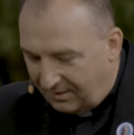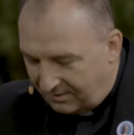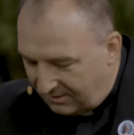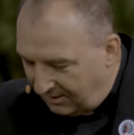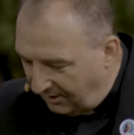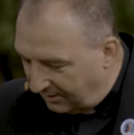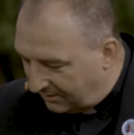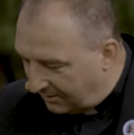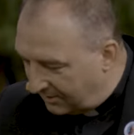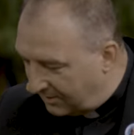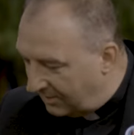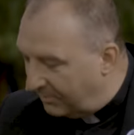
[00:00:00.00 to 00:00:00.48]

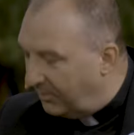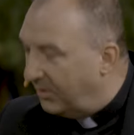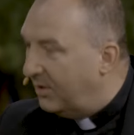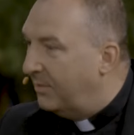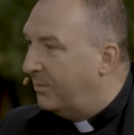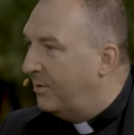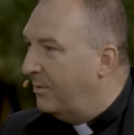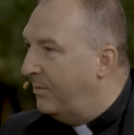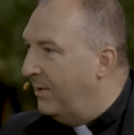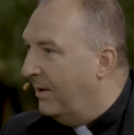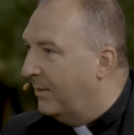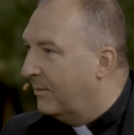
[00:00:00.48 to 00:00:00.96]
Nie, to są moje
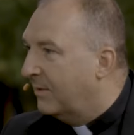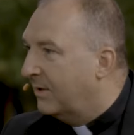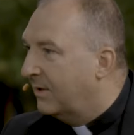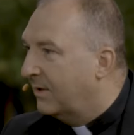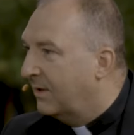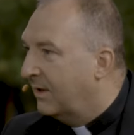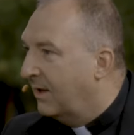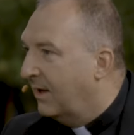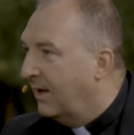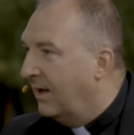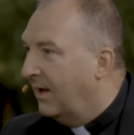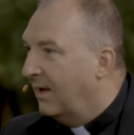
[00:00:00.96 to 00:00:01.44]
problemy.
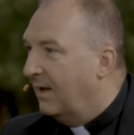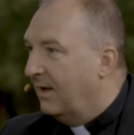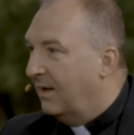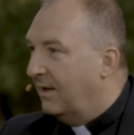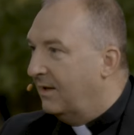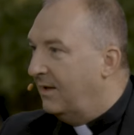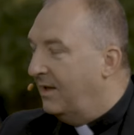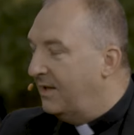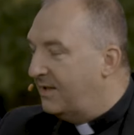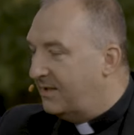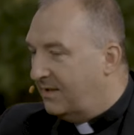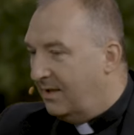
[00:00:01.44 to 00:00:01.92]

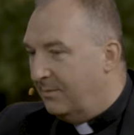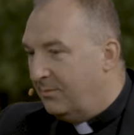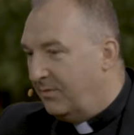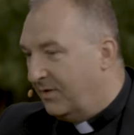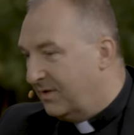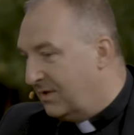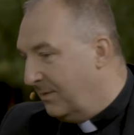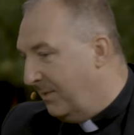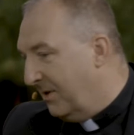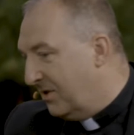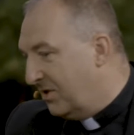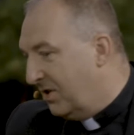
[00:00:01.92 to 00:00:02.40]
Listy,
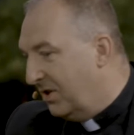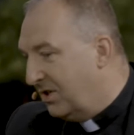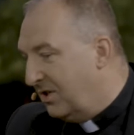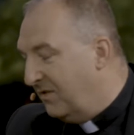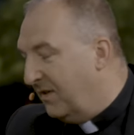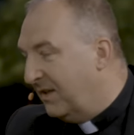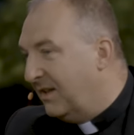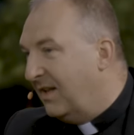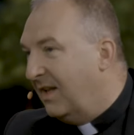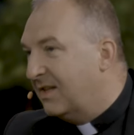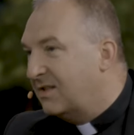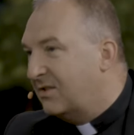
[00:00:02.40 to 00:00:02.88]
mój, zobaczcie,
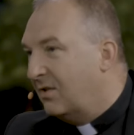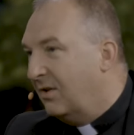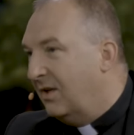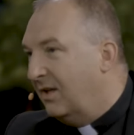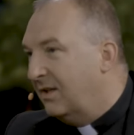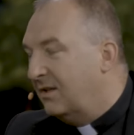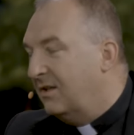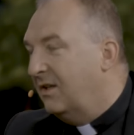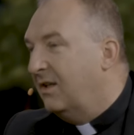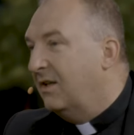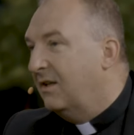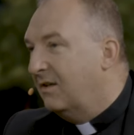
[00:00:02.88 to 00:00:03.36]

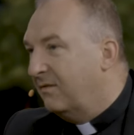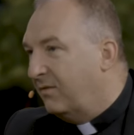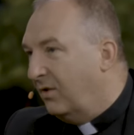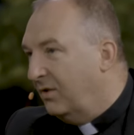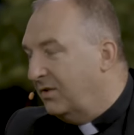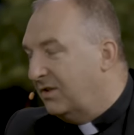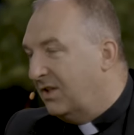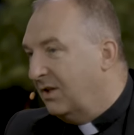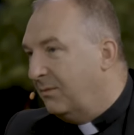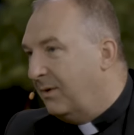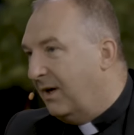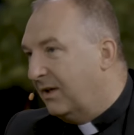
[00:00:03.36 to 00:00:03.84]
19-letni
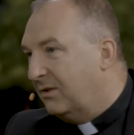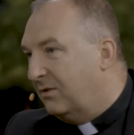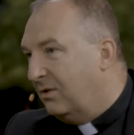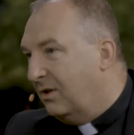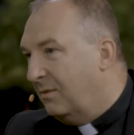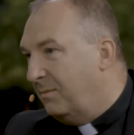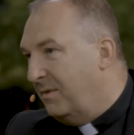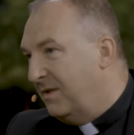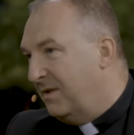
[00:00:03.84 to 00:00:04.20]
Wojtyła, który